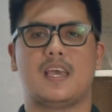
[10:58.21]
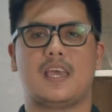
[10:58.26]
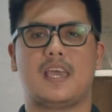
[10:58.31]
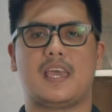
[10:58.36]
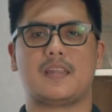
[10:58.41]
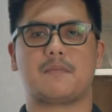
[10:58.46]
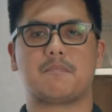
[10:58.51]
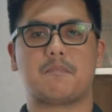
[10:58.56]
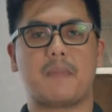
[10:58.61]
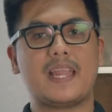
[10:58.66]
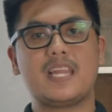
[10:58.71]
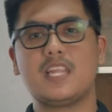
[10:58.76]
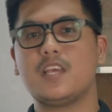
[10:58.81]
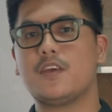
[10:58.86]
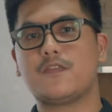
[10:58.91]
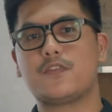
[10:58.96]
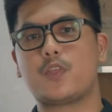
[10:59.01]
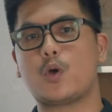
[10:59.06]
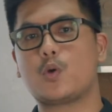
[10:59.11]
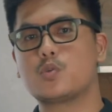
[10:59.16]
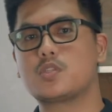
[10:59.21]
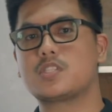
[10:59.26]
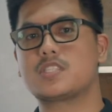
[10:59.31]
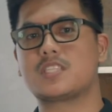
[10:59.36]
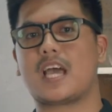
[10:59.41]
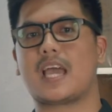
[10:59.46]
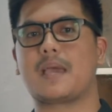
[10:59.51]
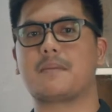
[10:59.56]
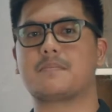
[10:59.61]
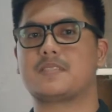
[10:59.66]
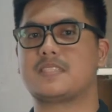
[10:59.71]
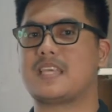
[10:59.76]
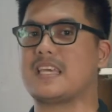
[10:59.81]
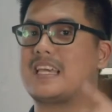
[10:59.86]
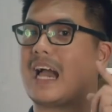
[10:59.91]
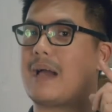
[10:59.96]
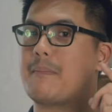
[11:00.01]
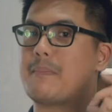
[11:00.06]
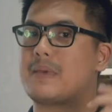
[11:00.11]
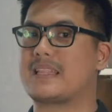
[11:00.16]
And many of those times,
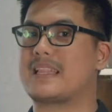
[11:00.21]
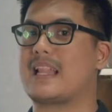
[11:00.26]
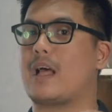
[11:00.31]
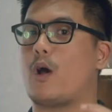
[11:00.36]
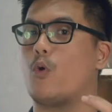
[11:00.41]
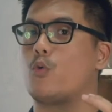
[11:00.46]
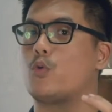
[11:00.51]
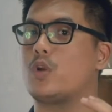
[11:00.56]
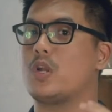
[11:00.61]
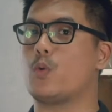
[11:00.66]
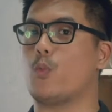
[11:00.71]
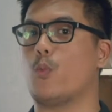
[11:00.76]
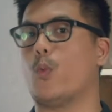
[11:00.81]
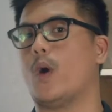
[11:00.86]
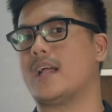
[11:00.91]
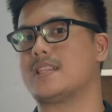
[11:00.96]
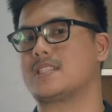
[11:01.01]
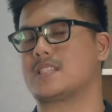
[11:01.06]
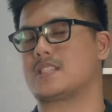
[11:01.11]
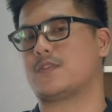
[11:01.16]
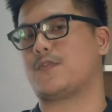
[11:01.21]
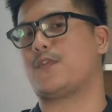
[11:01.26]
gigamit lang only once